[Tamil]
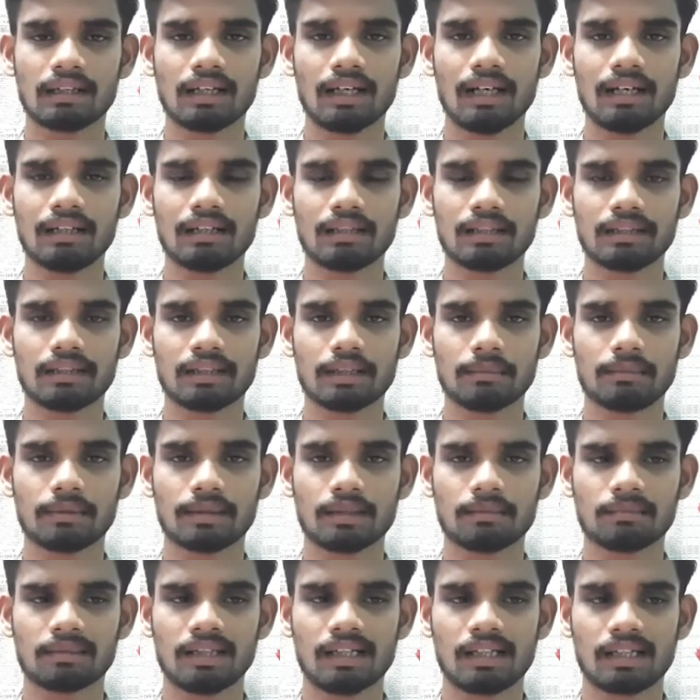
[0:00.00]
காற்று
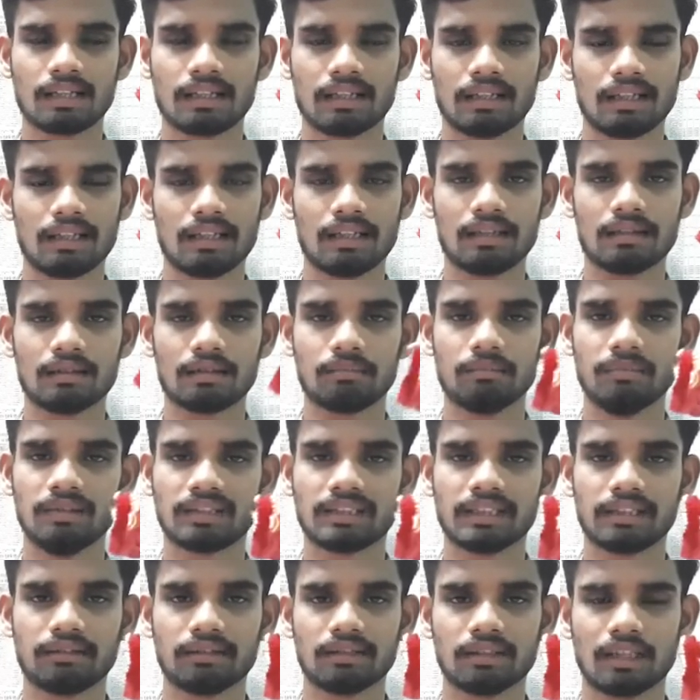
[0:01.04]
ஈரப்பதம் இல்லாத இருக்கிறனால
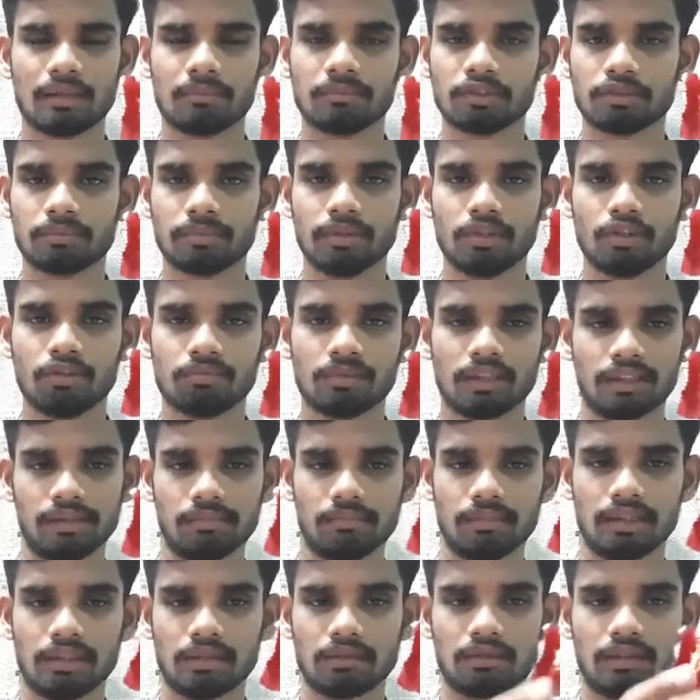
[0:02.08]
பிஸ்கெட் வந்து நமுத்து போயிடும்
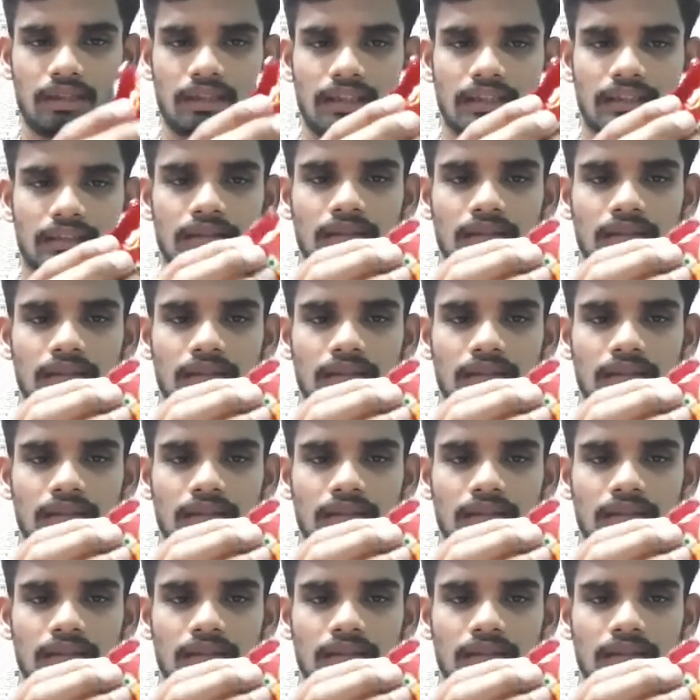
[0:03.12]
அதையும் பார்த்துக்கோங்க